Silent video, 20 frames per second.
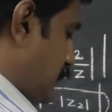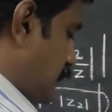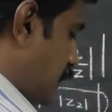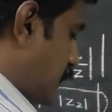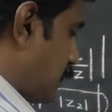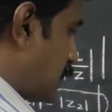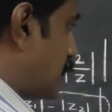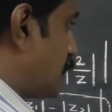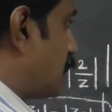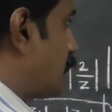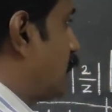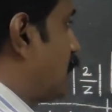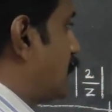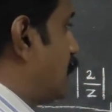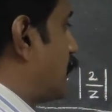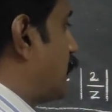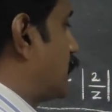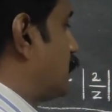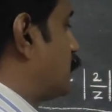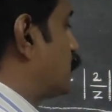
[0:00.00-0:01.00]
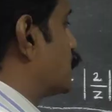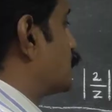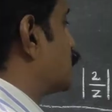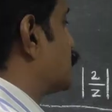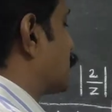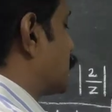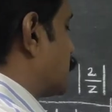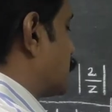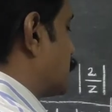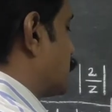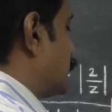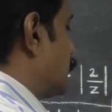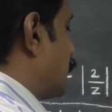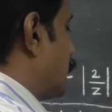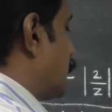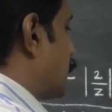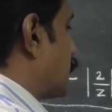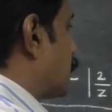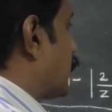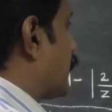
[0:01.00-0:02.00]
அதனால் அது முடிஞ்சிருக்குது
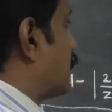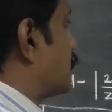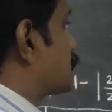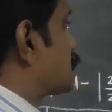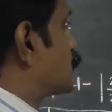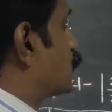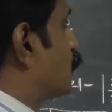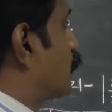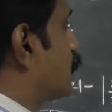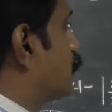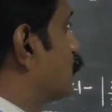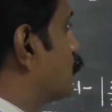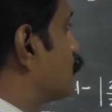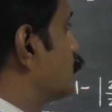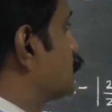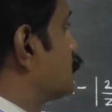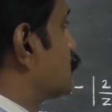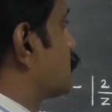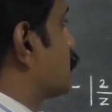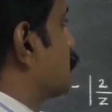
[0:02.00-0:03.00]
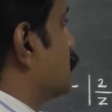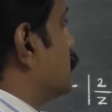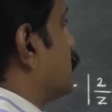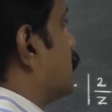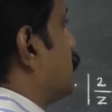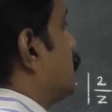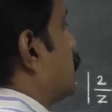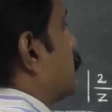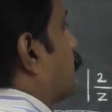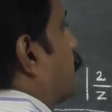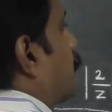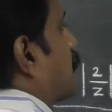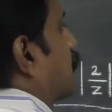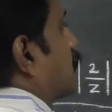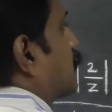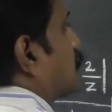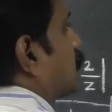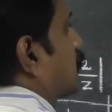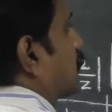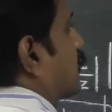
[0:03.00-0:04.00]
கேஸ் ஒன் முடிஞ்சிருக்கு இந்த பார்ட்
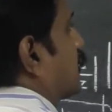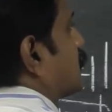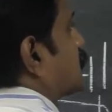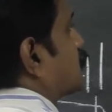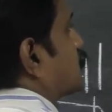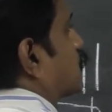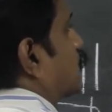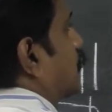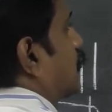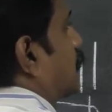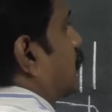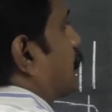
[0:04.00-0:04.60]
தான் கேஸ் ஒன்